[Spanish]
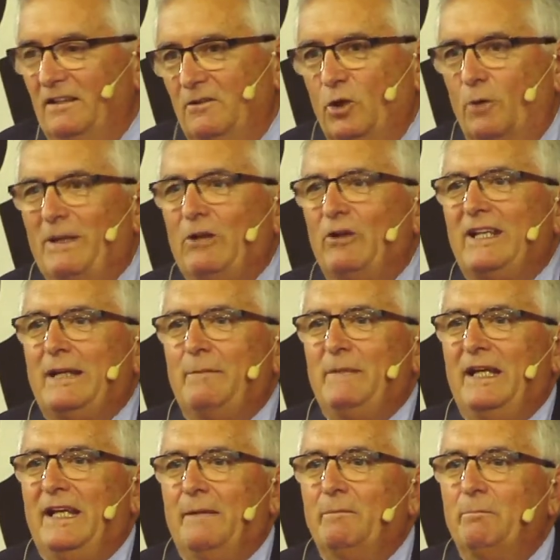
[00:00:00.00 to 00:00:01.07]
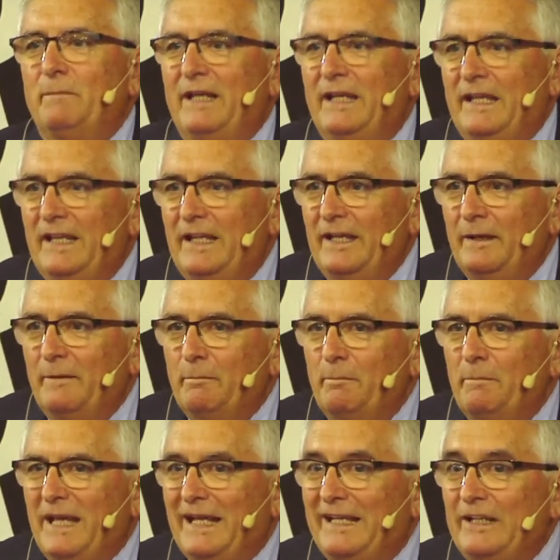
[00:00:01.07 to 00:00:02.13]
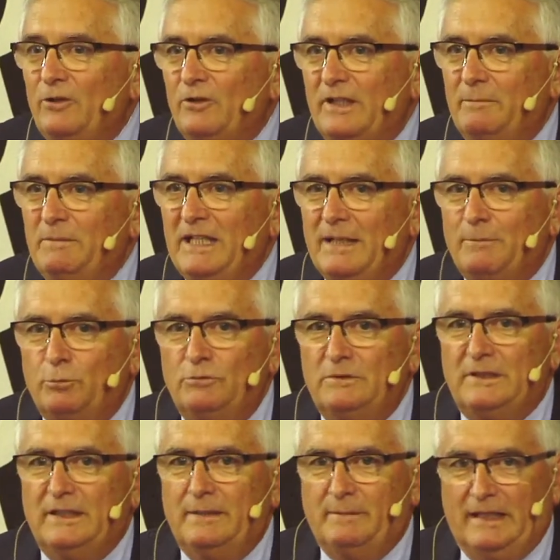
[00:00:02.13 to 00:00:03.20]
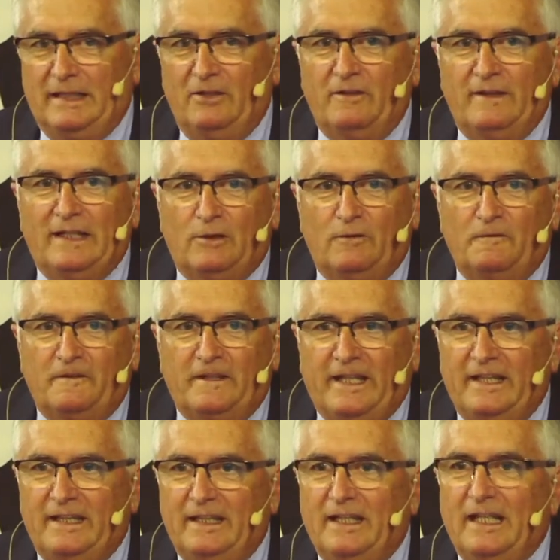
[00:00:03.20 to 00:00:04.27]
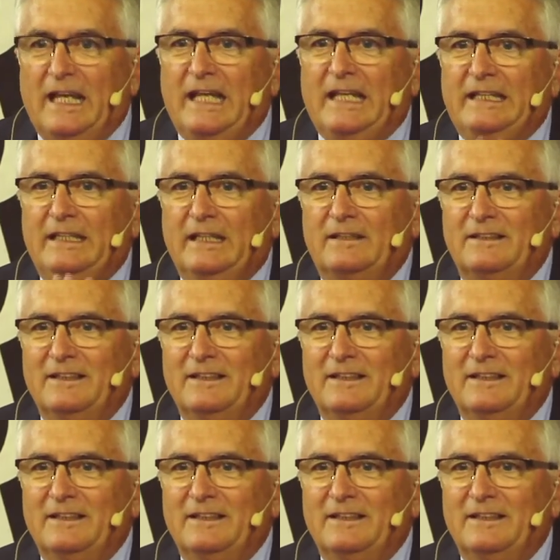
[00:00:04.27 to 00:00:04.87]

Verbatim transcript: Lo malo es que me, alejo de mis apuntes, me alejo de la conferencia y...